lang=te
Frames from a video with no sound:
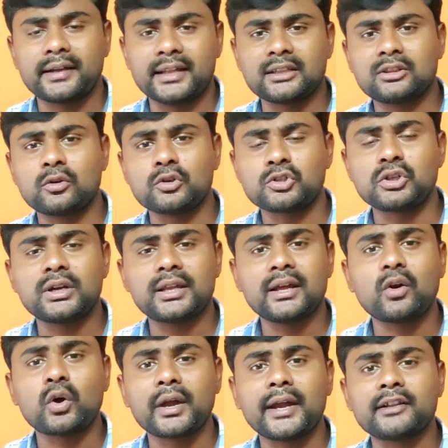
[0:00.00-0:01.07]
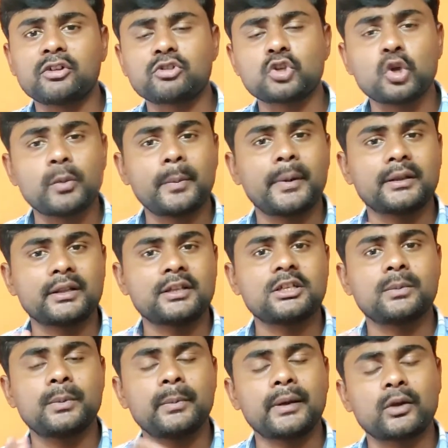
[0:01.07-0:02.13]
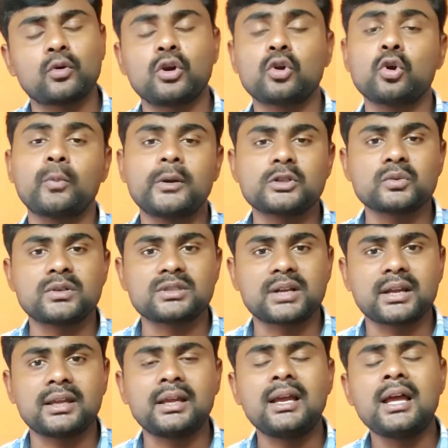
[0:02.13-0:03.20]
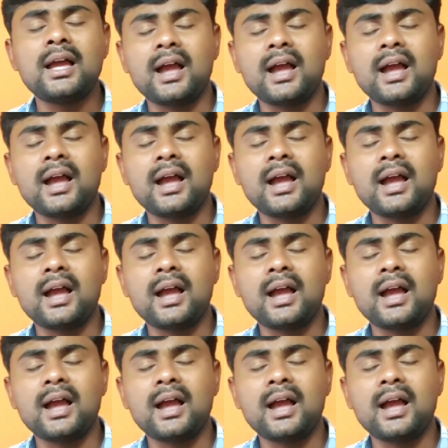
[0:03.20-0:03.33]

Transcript: టెన్ లేదా ఒక ఎయిట్ థౌసండ్ లోపే పెడతారని చెప్పి మనకు కొన్ని రూమర్స్ వస్తున్నాయి